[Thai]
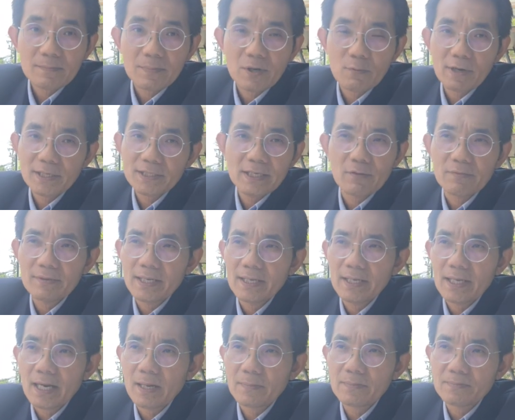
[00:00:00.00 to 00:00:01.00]
เพราะว่าที่ตรง
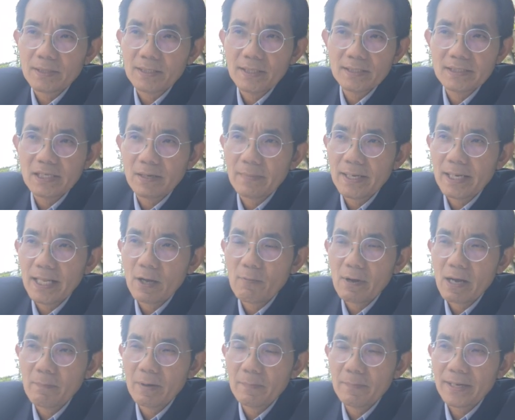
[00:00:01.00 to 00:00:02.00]
นี้นะครับปฏิเสธไม่ได้
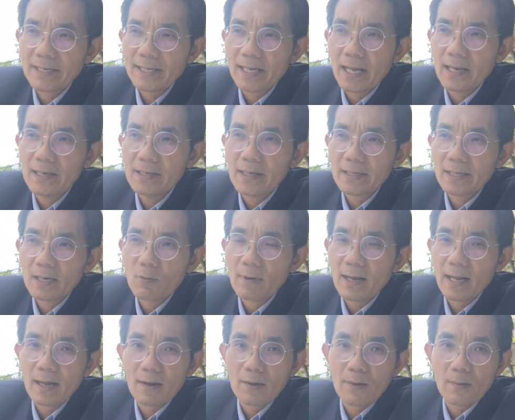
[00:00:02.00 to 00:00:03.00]
ว่ามันเป็นการเลือกระ
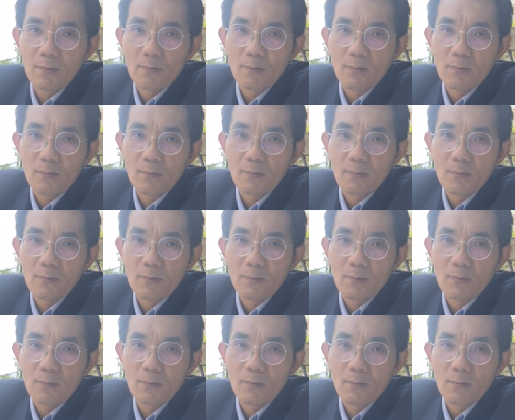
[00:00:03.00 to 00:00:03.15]
หว่าง